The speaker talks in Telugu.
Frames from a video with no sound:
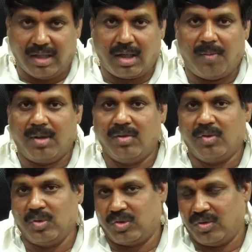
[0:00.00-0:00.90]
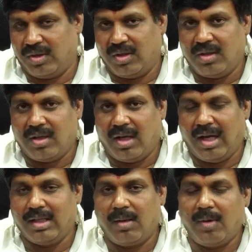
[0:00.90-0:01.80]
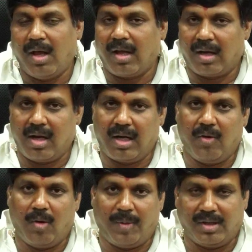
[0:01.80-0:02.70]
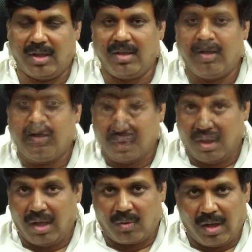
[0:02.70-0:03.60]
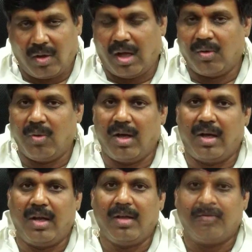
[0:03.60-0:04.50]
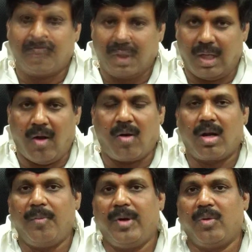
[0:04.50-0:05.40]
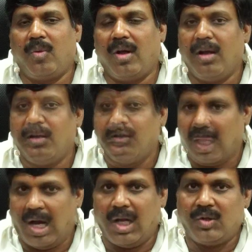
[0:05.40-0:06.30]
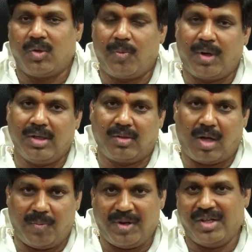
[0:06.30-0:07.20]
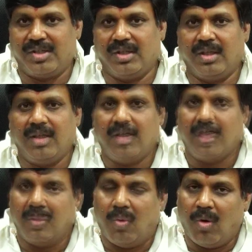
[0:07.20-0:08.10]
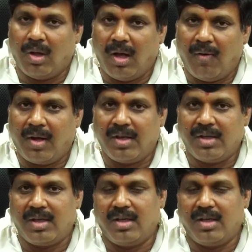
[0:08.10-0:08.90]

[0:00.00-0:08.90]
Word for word: హైదరాబాద్ను చూస్తుంది హైదరాబాద్ ఆ రకంగా డెవలప్ అవుతుంది దానికి అను అనుకూలంగానే గవర్నమెంట్ కూడా కాళేశ్వరం ప్రాజెక్టు కంప్లీట్ చేసింది గోదావరి